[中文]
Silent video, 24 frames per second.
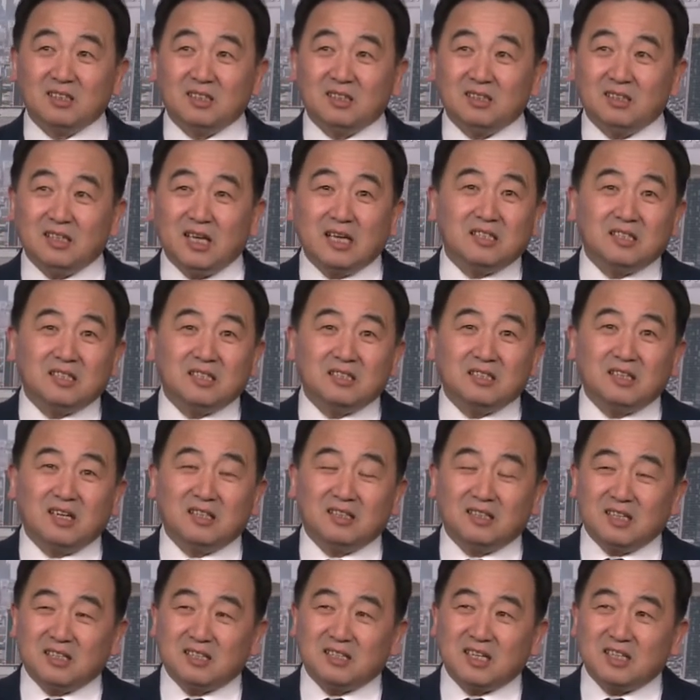年轻
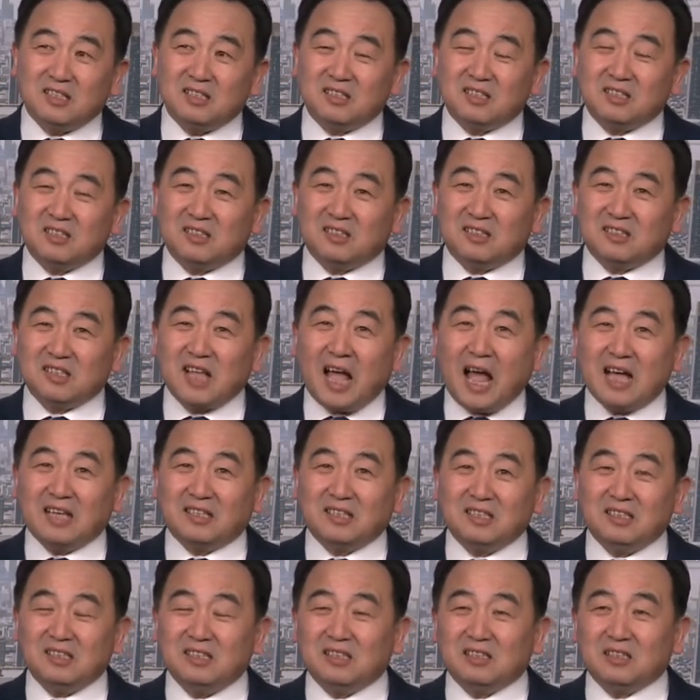人呢，这次打
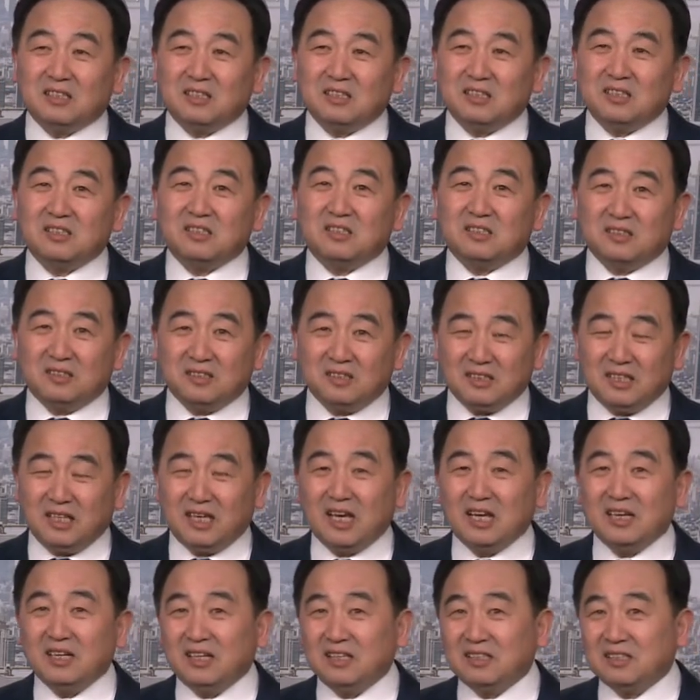击的是
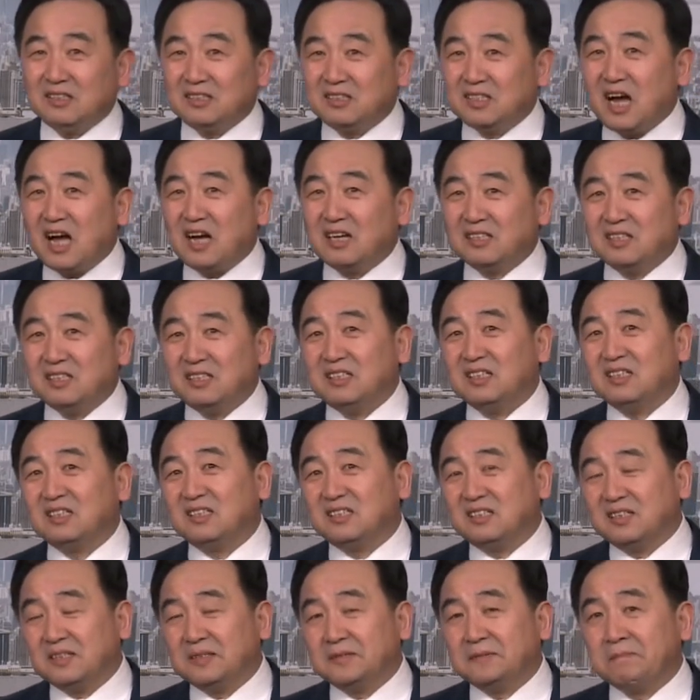年龄长一些的
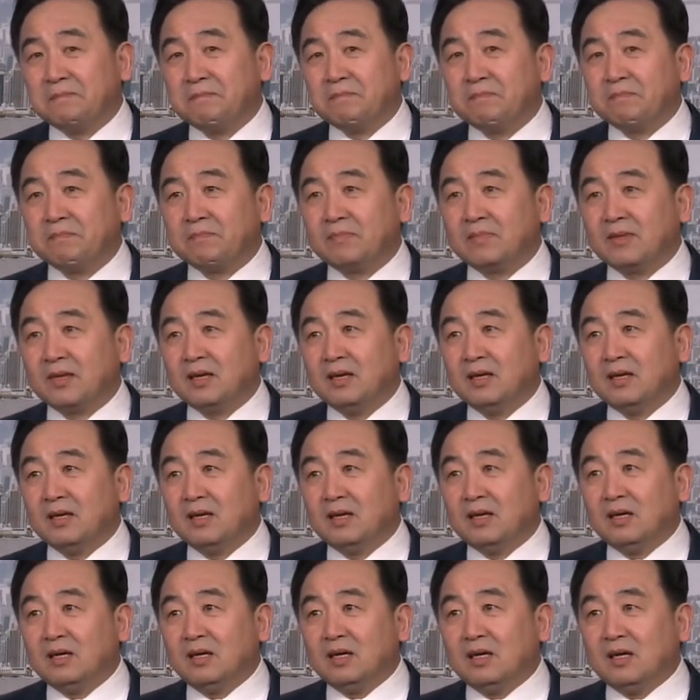人。
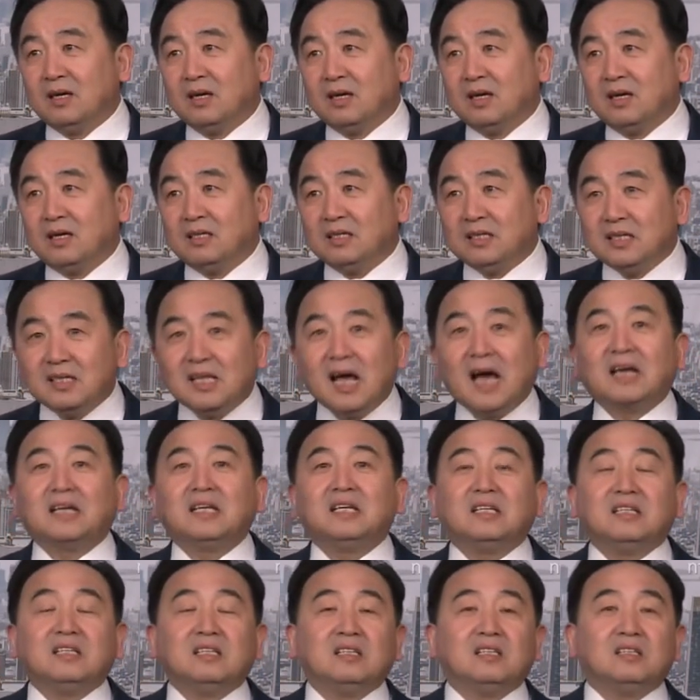呃，意大
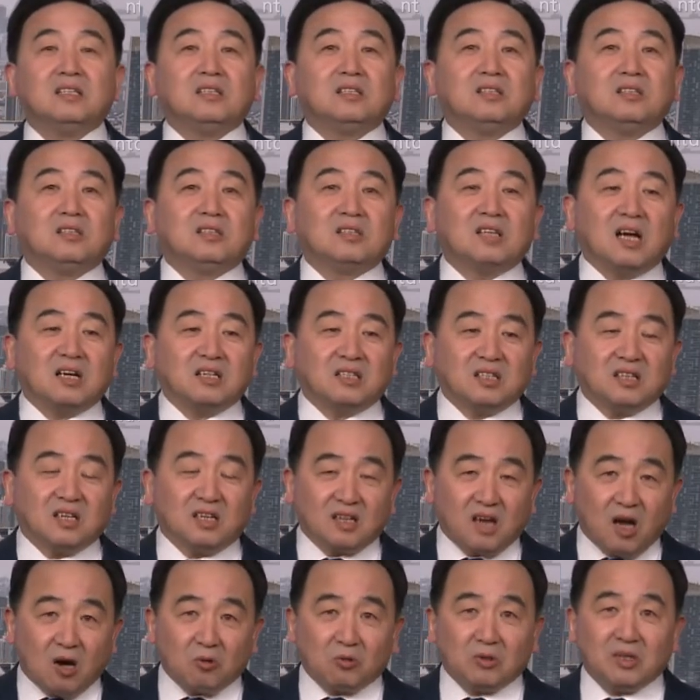利。 它是一个
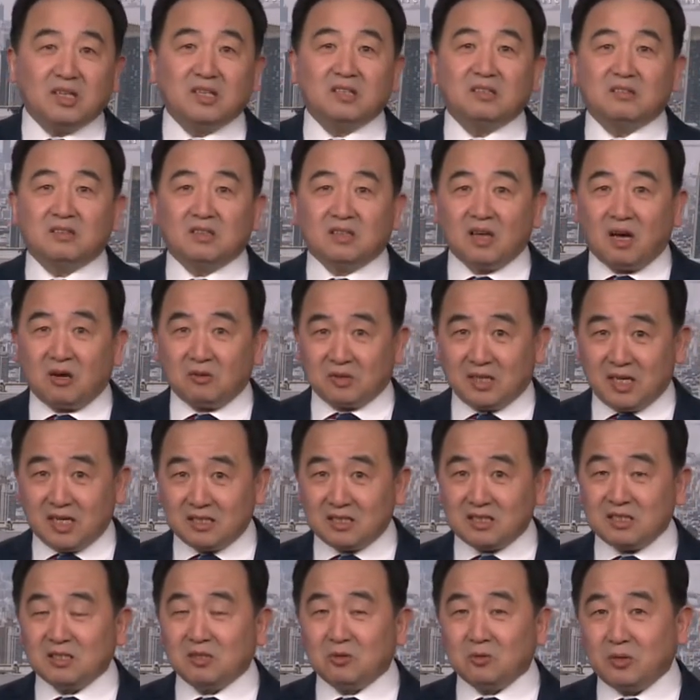老年老年
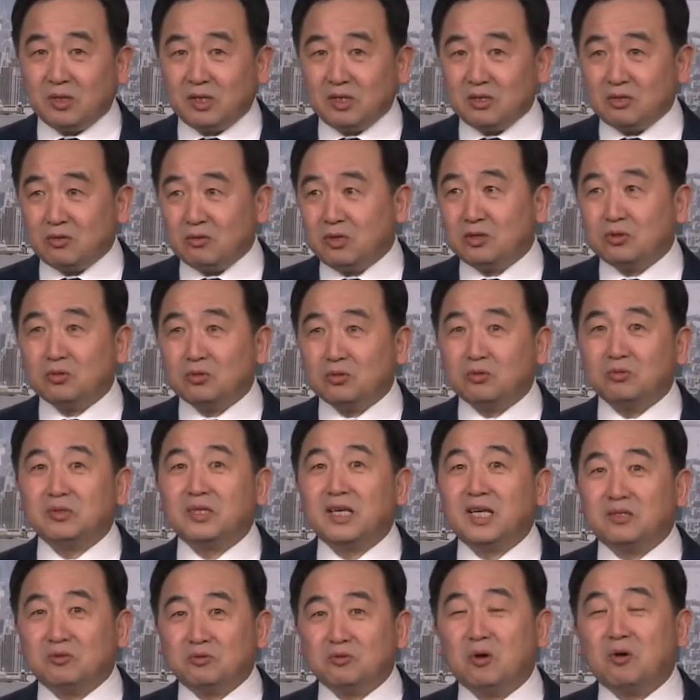社会，所以出
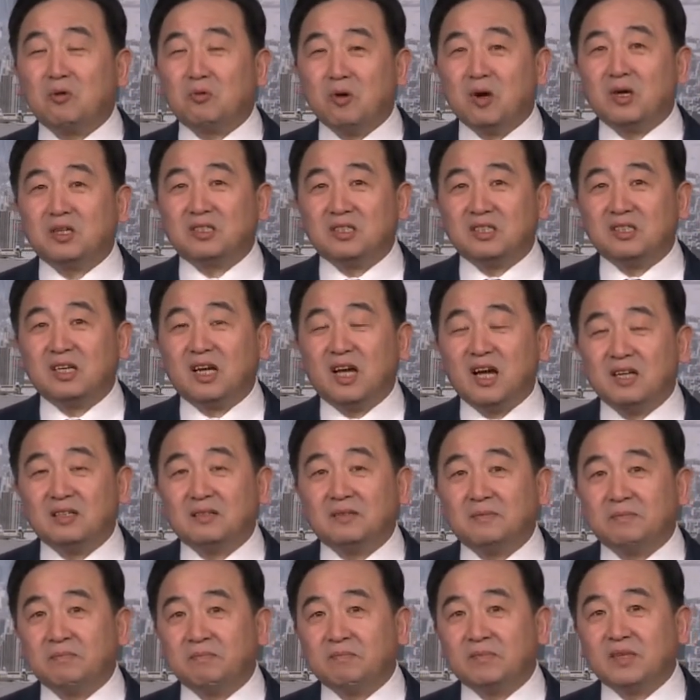现状况是这样，
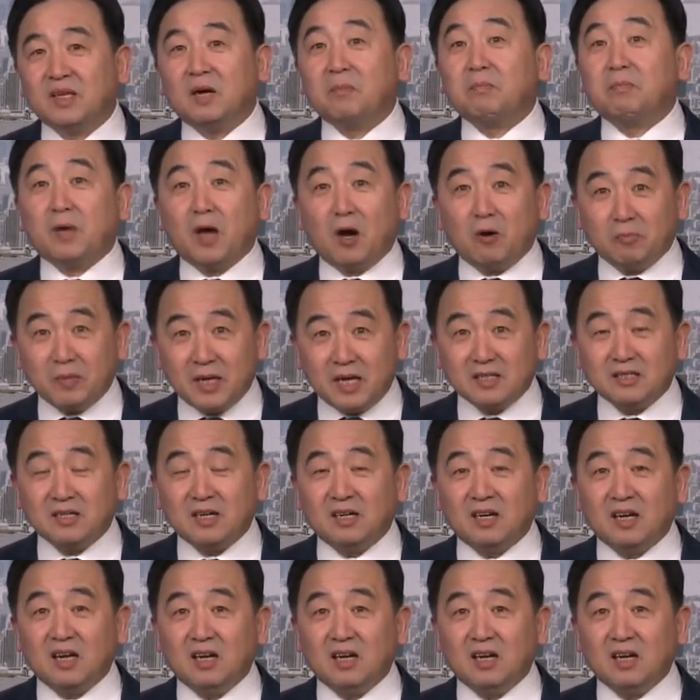在表面上了。